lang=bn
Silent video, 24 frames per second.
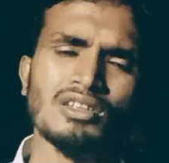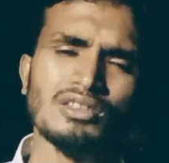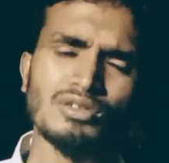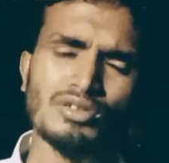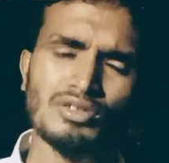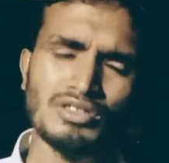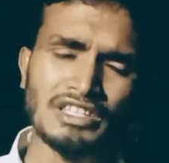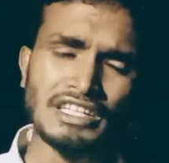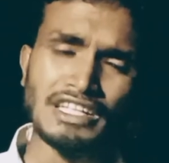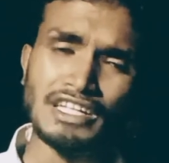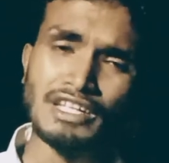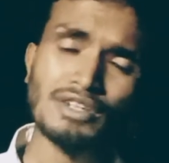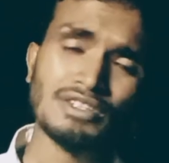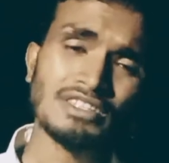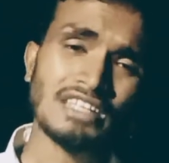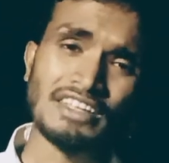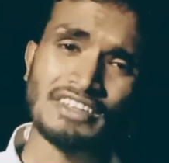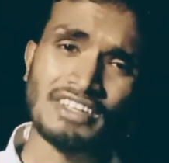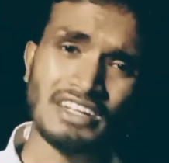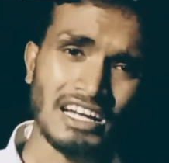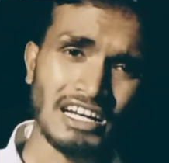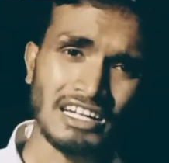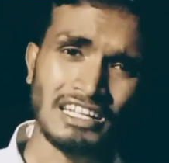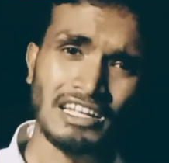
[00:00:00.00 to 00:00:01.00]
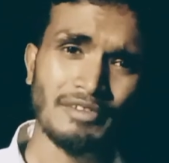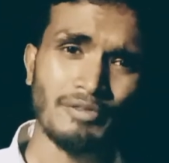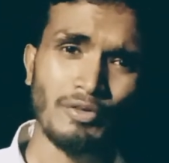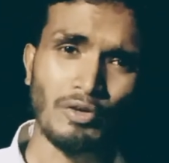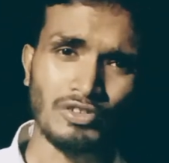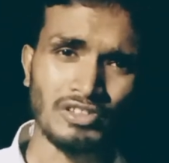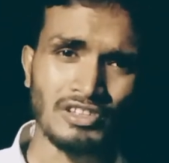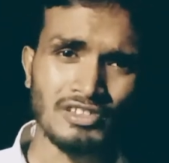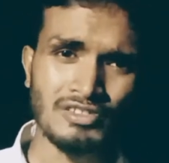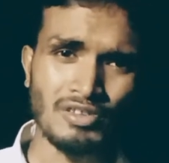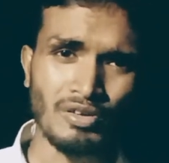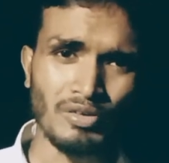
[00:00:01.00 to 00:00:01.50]
তো তিনিও তাদের কাটায়
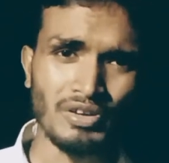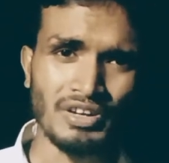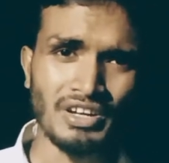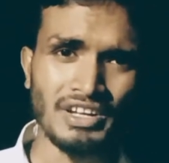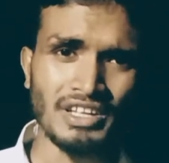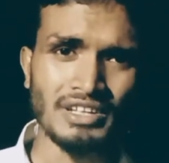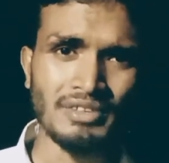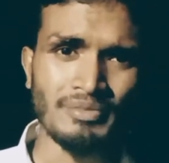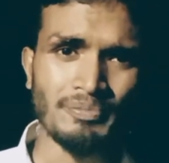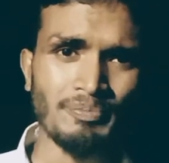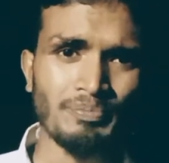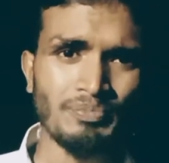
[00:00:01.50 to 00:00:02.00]
পড়তেছে অলরেডি